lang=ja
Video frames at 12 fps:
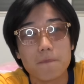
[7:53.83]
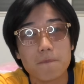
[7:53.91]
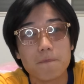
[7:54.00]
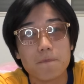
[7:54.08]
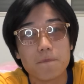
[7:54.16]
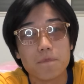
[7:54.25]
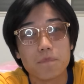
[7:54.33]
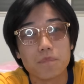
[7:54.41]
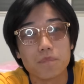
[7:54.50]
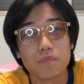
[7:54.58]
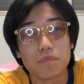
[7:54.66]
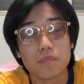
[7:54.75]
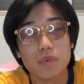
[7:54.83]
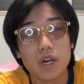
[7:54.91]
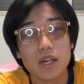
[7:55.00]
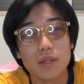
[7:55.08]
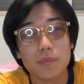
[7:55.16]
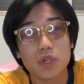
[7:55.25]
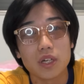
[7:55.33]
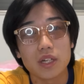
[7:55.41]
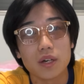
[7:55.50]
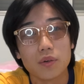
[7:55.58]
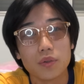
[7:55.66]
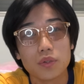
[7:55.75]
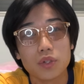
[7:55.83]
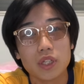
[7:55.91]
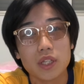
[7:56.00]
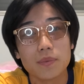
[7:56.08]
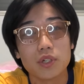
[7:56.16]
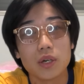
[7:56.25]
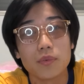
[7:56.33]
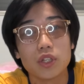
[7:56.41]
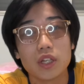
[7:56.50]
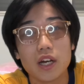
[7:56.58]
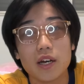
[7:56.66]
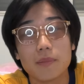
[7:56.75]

うん、まあ、でもなんか本当に気分が向いたら、